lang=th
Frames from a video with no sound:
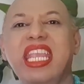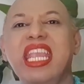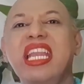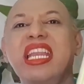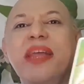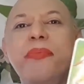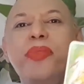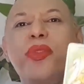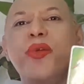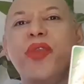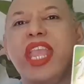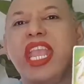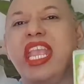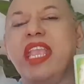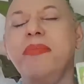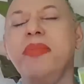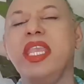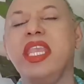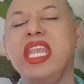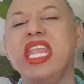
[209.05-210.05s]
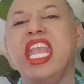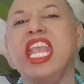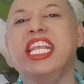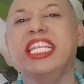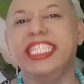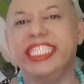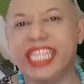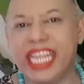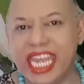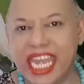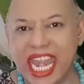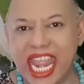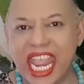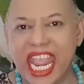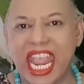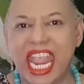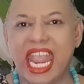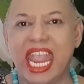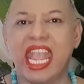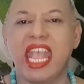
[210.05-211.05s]
ยิ่งทำตัวเองให้มีเส
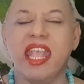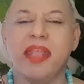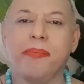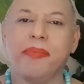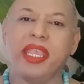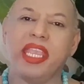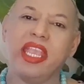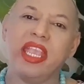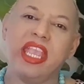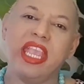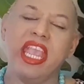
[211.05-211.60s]
น่ห์มี